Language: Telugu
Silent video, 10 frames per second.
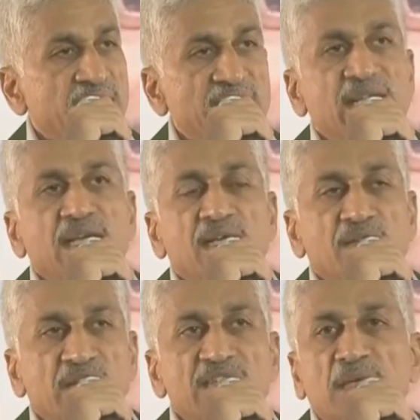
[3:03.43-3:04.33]

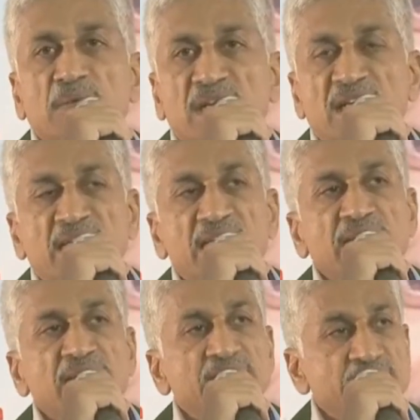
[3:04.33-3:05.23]
ఎన్నికలకు వెళతామనని
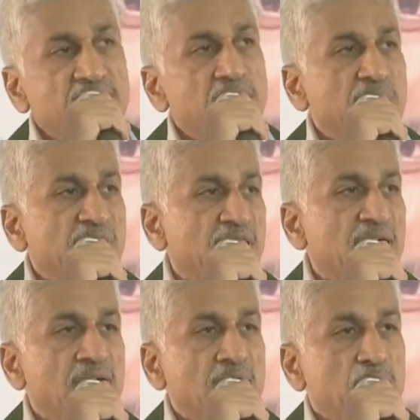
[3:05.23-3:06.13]
ఈ సందర్భంగా
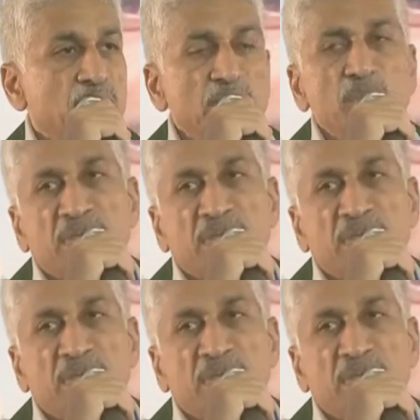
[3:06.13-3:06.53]
మేము